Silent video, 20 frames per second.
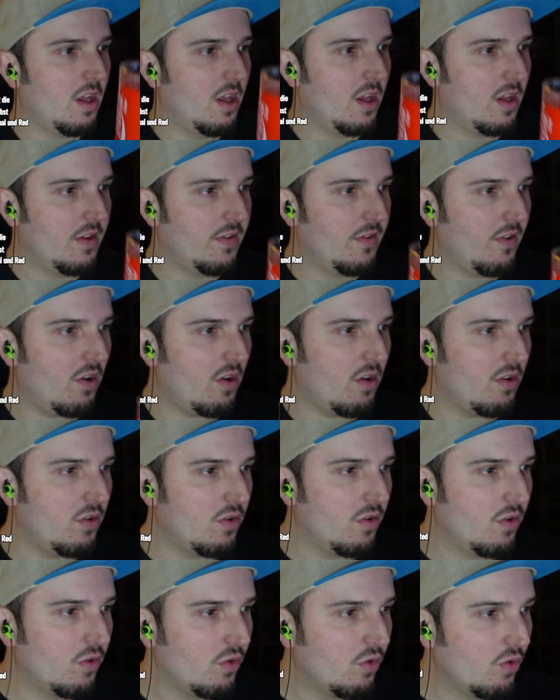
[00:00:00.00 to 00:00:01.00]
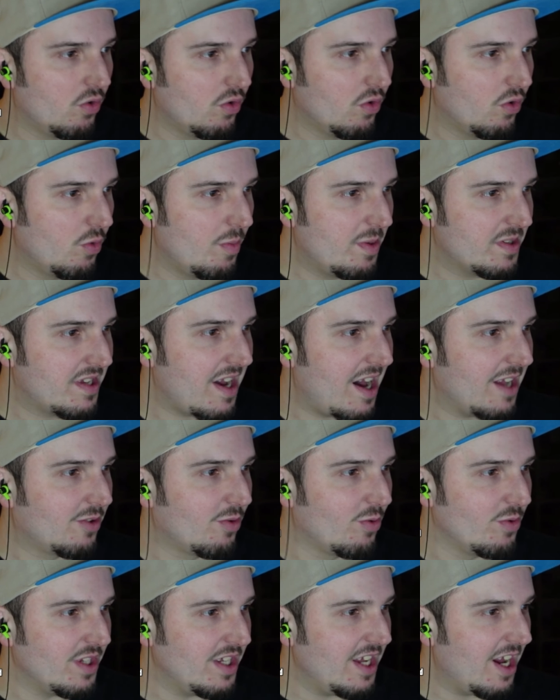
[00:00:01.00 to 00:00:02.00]
So, du bist
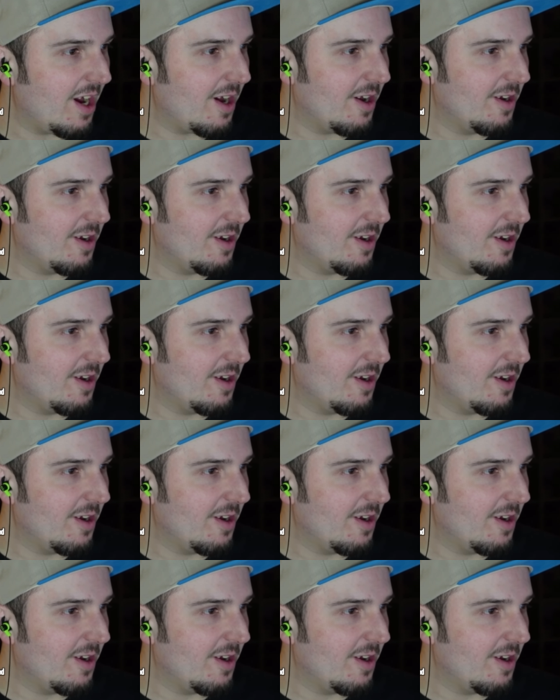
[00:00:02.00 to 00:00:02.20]
Harpuni, ja.